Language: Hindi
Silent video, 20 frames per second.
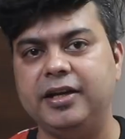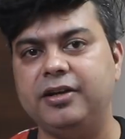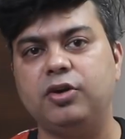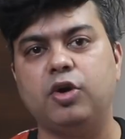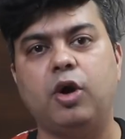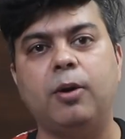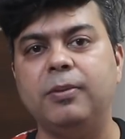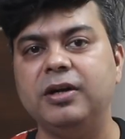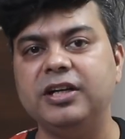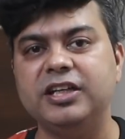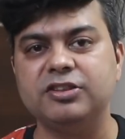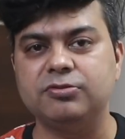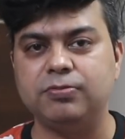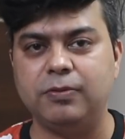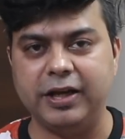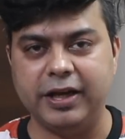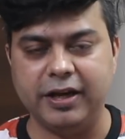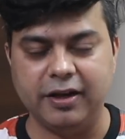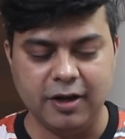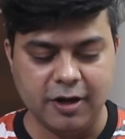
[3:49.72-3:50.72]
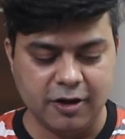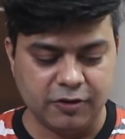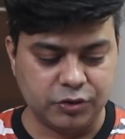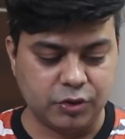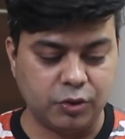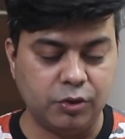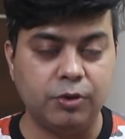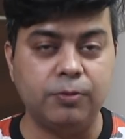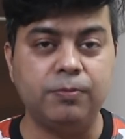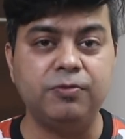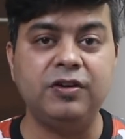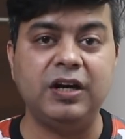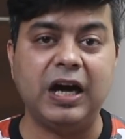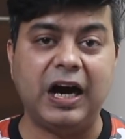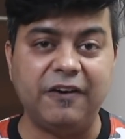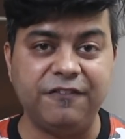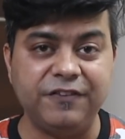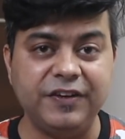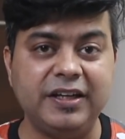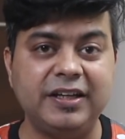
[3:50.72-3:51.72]
एक नॉर्मल डिस्प्ले है तो
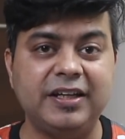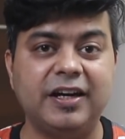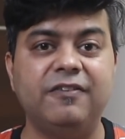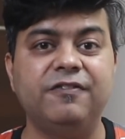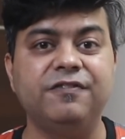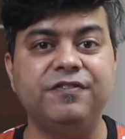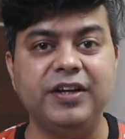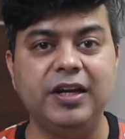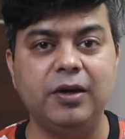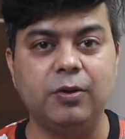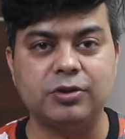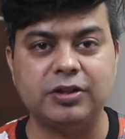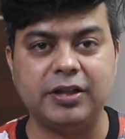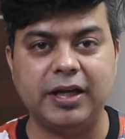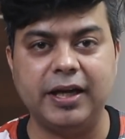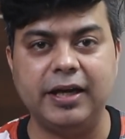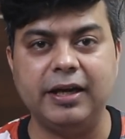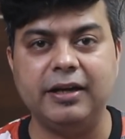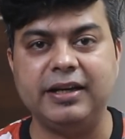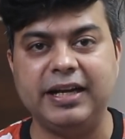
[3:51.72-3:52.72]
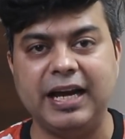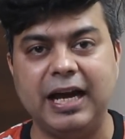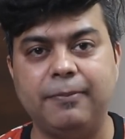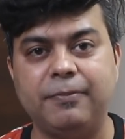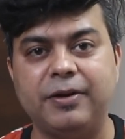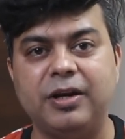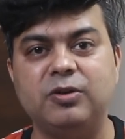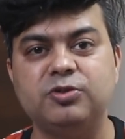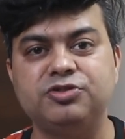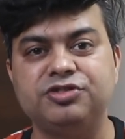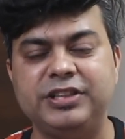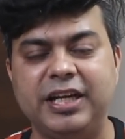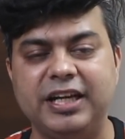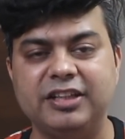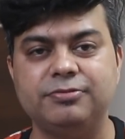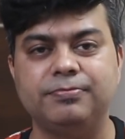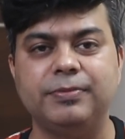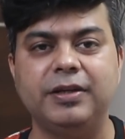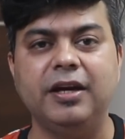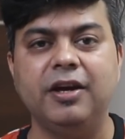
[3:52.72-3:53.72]
काफ़ी कम फील होता है कैमरा उस
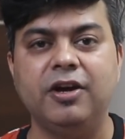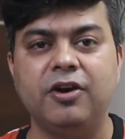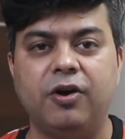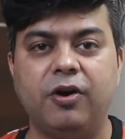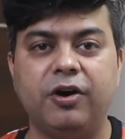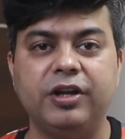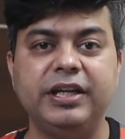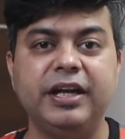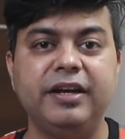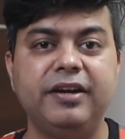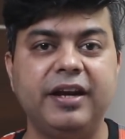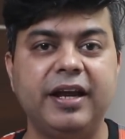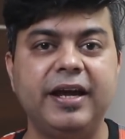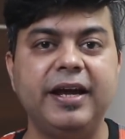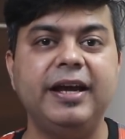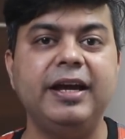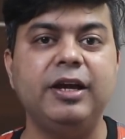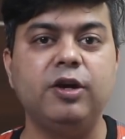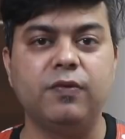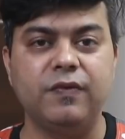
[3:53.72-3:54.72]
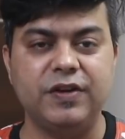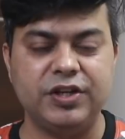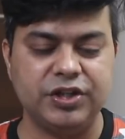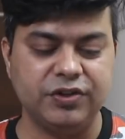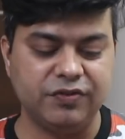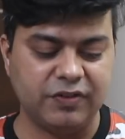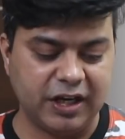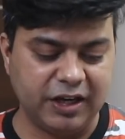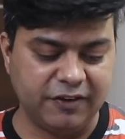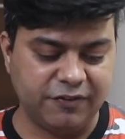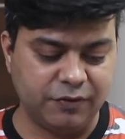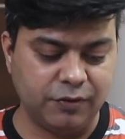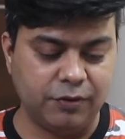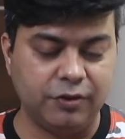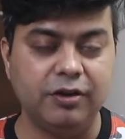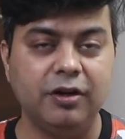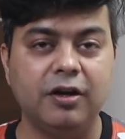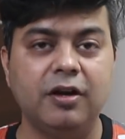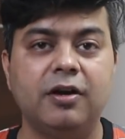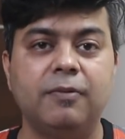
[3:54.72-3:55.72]
केस में और ये नए इनोवेशन वाले
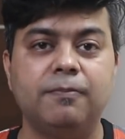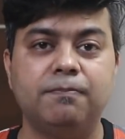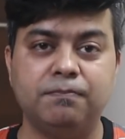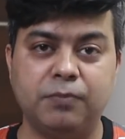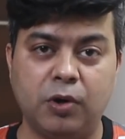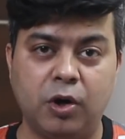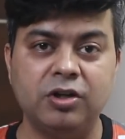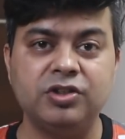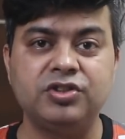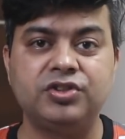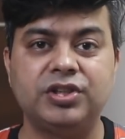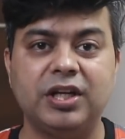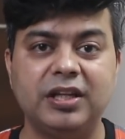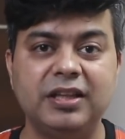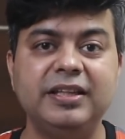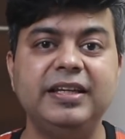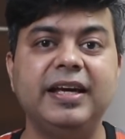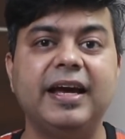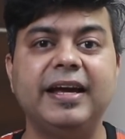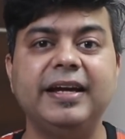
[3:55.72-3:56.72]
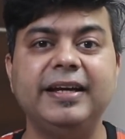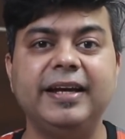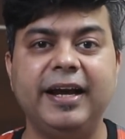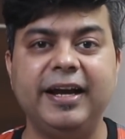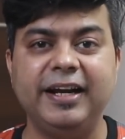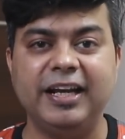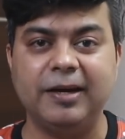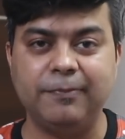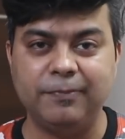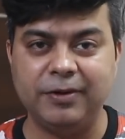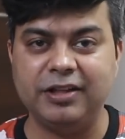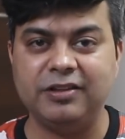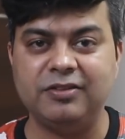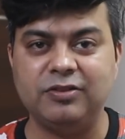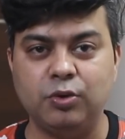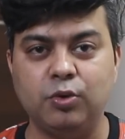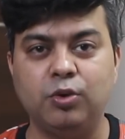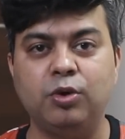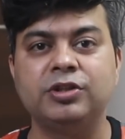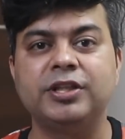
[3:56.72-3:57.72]
फ़ोन बहुत जल्दी आएंगे इंडिया
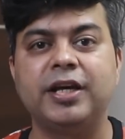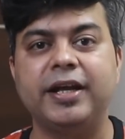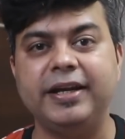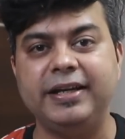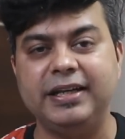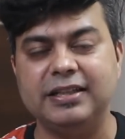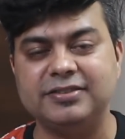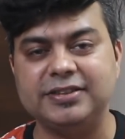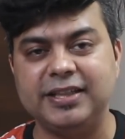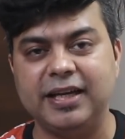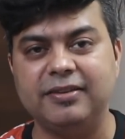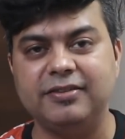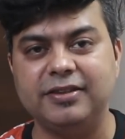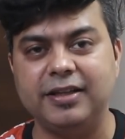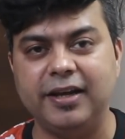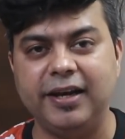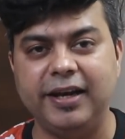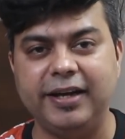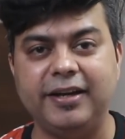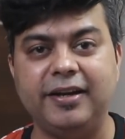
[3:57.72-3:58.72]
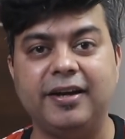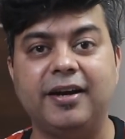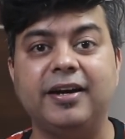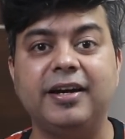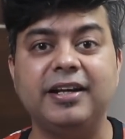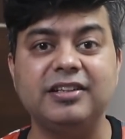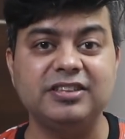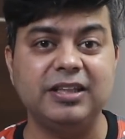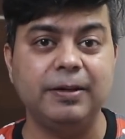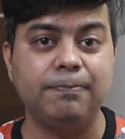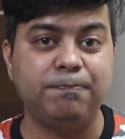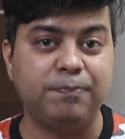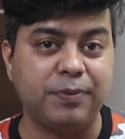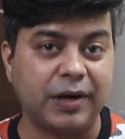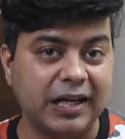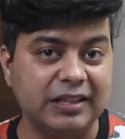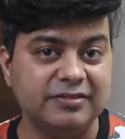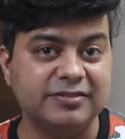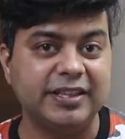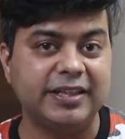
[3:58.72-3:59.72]
में 2021 के अंदर लेकिन अगर इसकी
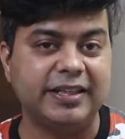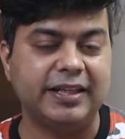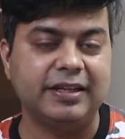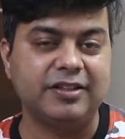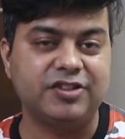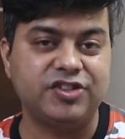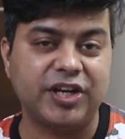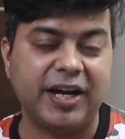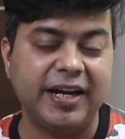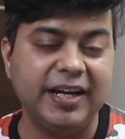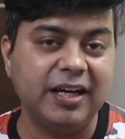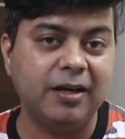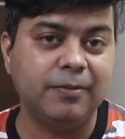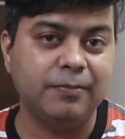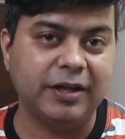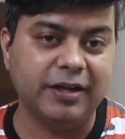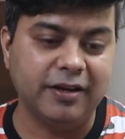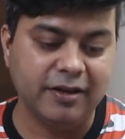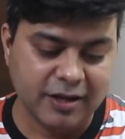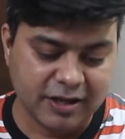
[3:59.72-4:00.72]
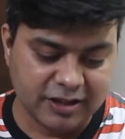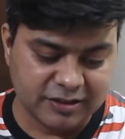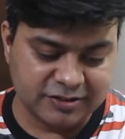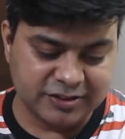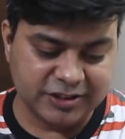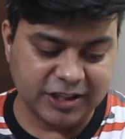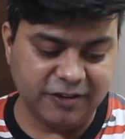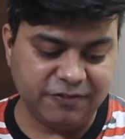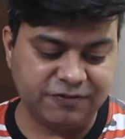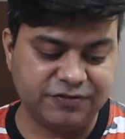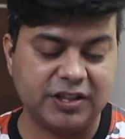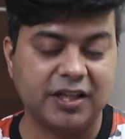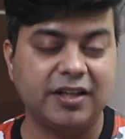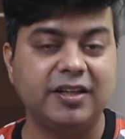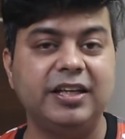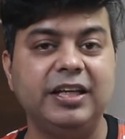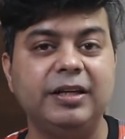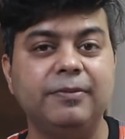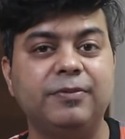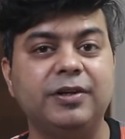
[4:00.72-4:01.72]
प्राइस देखें चाइना में सिर्फ
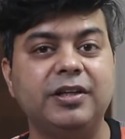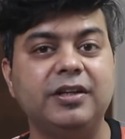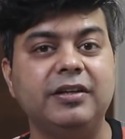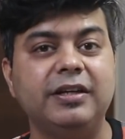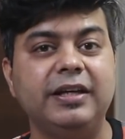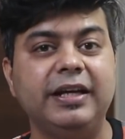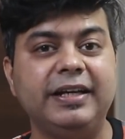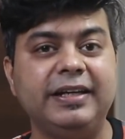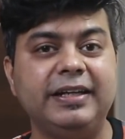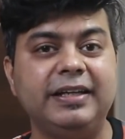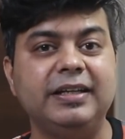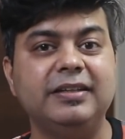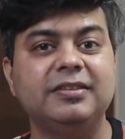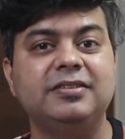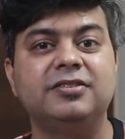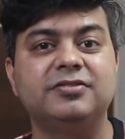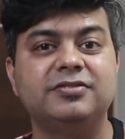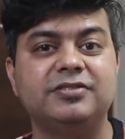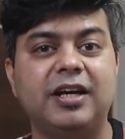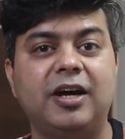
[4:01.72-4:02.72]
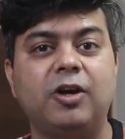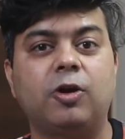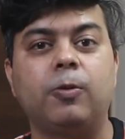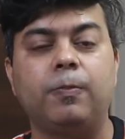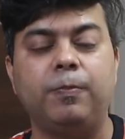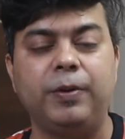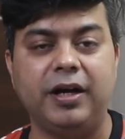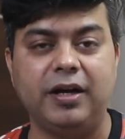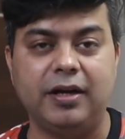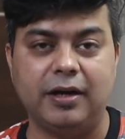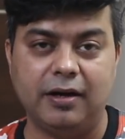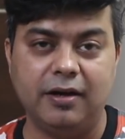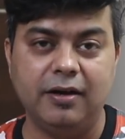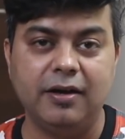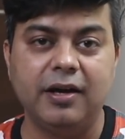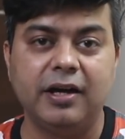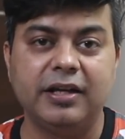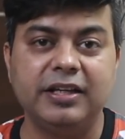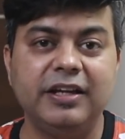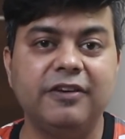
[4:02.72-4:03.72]
तकरीबन इक्कीस हज़ार रुपये का
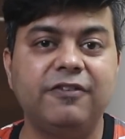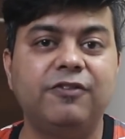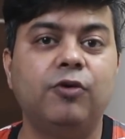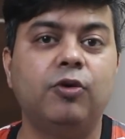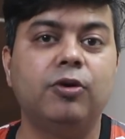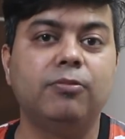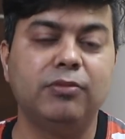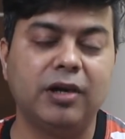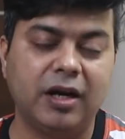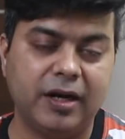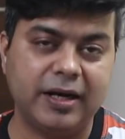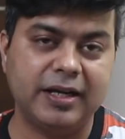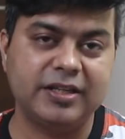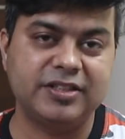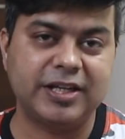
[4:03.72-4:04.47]
ये फ़ोन मिल रहा है